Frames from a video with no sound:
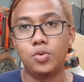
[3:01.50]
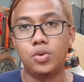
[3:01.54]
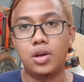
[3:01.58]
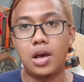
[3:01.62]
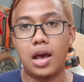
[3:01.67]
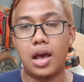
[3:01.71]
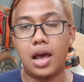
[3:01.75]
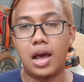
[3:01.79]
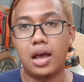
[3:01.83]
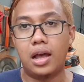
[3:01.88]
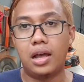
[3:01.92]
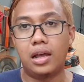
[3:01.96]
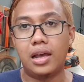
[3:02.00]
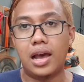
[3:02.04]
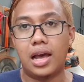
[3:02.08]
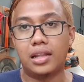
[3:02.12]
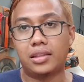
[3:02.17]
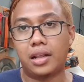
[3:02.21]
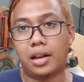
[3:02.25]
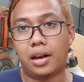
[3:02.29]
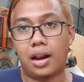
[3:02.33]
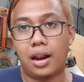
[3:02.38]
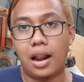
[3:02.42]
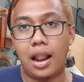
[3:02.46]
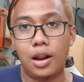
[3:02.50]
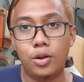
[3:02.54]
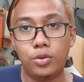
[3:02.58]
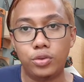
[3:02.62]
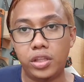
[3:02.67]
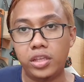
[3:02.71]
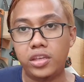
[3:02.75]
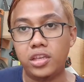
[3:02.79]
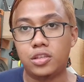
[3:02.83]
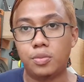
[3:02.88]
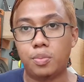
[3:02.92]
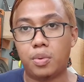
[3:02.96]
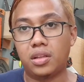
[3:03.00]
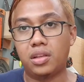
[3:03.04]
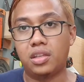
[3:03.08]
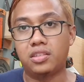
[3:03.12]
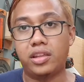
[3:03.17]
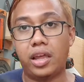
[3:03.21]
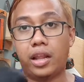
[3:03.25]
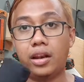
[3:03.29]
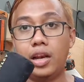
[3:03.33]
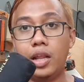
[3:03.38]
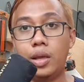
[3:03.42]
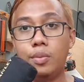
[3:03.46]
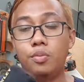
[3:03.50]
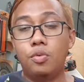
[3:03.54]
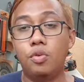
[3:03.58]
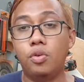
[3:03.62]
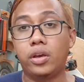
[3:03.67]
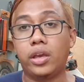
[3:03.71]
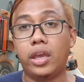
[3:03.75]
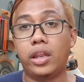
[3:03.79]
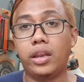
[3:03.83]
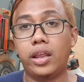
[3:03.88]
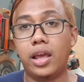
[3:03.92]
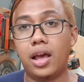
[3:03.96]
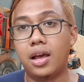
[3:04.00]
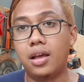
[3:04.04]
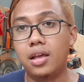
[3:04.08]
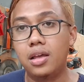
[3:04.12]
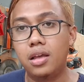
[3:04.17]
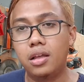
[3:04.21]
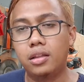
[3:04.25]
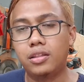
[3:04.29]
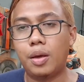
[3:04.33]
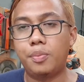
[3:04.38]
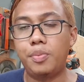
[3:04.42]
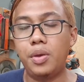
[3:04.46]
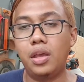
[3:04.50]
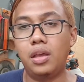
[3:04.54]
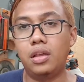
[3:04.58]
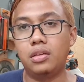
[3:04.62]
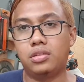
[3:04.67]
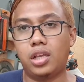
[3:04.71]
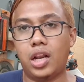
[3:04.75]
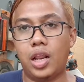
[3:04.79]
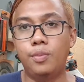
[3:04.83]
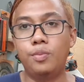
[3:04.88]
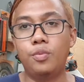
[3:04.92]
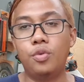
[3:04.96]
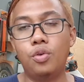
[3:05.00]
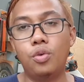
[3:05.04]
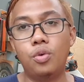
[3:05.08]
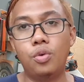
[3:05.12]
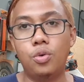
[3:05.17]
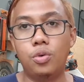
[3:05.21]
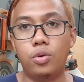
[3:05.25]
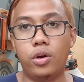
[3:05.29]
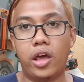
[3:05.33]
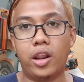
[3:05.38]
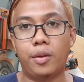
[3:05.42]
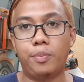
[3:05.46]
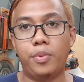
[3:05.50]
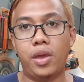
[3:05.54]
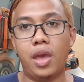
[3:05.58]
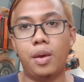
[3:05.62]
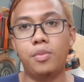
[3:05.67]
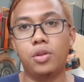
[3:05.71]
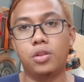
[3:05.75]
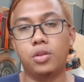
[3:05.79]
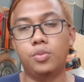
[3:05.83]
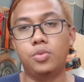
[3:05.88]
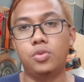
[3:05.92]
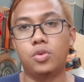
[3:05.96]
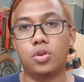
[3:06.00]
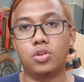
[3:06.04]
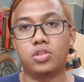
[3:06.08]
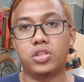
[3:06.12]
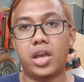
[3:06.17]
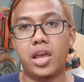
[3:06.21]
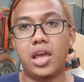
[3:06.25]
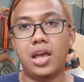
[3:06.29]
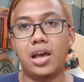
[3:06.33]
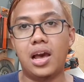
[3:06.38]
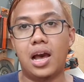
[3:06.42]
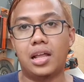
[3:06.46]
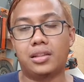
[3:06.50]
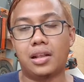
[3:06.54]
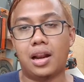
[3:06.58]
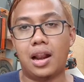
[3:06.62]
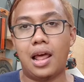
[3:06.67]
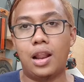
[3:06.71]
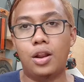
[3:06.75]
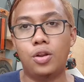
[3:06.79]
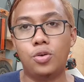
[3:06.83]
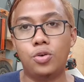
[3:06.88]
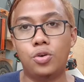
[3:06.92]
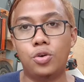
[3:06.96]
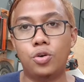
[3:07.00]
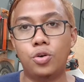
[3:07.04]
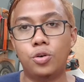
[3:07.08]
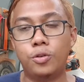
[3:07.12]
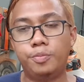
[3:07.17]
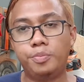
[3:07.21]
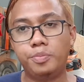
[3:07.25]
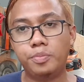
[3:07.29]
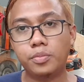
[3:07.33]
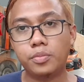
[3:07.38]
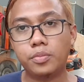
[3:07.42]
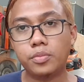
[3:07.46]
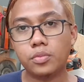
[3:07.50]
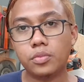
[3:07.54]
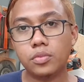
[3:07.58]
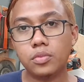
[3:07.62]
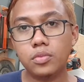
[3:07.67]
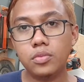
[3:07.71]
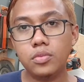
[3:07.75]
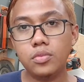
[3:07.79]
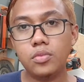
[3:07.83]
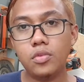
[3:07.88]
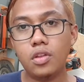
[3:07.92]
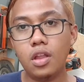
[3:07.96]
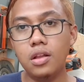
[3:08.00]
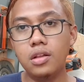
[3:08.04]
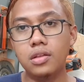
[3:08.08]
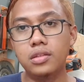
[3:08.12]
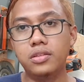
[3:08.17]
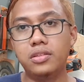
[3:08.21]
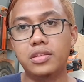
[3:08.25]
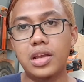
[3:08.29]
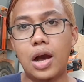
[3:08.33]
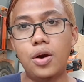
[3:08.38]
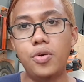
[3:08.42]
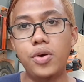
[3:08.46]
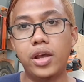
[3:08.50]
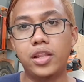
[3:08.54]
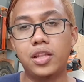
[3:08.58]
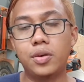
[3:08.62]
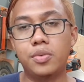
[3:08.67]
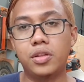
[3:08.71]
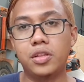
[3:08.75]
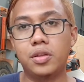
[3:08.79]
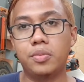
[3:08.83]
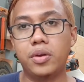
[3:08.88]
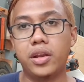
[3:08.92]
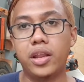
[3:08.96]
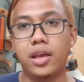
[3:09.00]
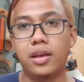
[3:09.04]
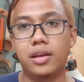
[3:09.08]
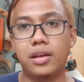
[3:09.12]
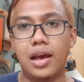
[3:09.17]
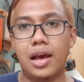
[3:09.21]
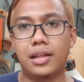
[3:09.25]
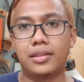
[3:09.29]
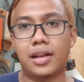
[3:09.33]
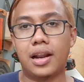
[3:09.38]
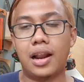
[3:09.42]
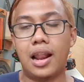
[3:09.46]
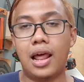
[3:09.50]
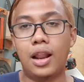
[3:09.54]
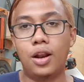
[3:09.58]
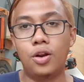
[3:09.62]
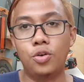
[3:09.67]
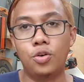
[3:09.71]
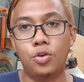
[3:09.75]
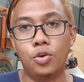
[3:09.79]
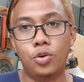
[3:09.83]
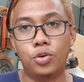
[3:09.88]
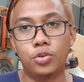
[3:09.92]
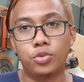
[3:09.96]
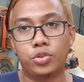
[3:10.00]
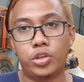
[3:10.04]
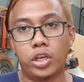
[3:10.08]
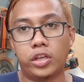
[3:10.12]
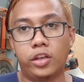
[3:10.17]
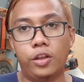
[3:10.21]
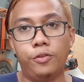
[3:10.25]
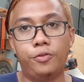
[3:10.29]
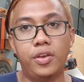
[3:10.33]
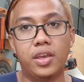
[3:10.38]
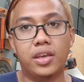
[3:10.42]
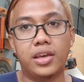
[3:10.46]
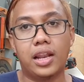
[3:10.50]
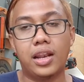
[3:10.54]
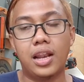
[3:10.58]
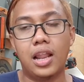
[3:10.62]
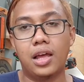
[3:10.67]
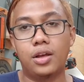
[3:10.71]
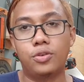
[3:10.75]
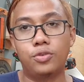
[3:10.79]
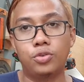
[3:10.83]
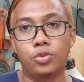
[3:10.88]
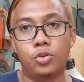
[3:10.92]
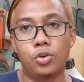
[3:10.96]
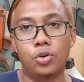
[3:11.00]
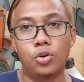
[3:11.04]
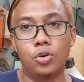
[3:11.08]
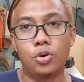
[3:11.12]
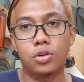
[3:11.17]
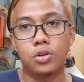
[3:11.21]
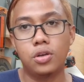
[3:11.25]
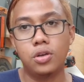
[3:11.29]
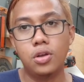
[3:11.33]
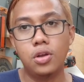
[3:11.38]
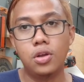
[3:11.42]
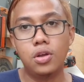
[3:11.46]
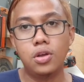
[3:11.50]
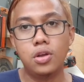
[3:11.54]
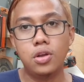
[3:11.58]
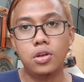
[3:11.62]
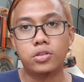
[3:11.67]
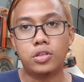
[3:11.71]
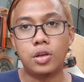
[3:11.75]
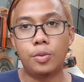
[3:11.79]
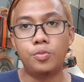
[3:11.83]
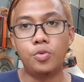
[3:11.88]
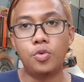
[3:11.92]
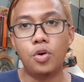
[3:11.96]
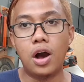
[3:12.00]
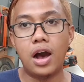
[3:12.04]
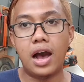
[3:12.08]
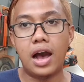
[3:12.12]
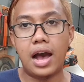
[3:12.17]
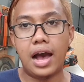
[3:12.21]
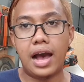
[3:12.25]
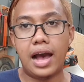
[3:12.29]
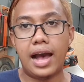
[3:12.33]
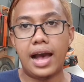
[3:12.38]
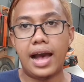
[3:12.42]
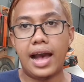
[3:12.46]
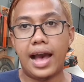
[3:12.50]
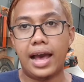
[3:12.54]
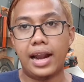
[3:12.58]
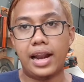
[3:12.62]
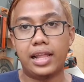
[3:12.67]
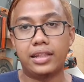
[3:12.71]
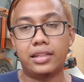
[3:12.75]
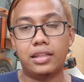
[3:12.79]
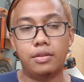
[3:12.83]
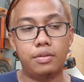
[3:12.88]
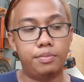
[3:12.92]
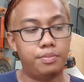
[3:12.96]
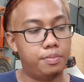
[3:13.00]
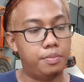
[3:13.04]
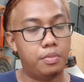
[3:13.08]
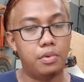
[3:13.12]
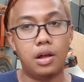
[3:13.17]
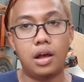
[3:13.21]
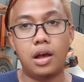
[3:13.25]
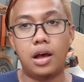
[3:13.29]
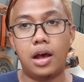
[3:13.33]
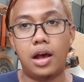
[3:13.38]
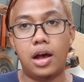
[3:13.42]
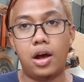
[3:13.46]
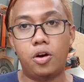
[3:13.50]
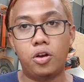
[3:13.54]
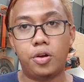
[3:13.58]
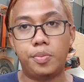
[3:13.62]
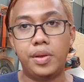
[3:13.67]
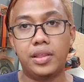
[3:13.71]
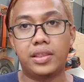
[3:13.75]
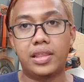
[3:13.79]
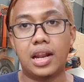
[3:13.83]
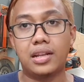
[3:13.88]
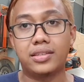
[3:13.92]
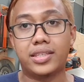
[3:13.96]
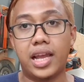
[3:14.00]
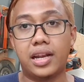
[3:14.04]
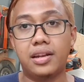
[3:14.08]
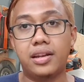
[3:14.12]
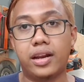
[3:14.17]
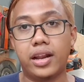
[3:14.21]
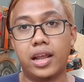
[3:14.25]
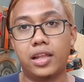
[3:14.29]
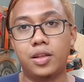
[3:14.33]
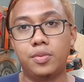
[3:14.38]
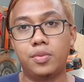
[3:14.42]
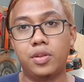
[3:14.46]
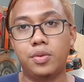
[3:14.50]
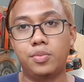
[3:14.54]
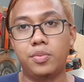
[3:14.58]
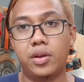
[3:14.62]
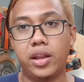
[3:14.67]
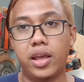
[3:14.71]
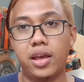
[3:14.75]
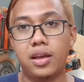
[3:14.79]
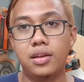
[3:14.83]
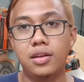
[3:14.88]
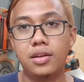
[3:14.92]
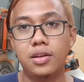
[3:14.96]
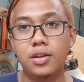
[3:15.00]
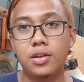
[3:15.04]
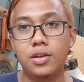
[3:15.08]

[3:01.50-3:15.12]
juga nggak terlalu tinggi seperti Stanley mungkin ya tapi 1000 RPM itu menurut saya nggak terlalu jauh ya teman-teman ya nggak terlalu signifikan lah untuk sebuah alat uh, orbital sender ya teman-teman ya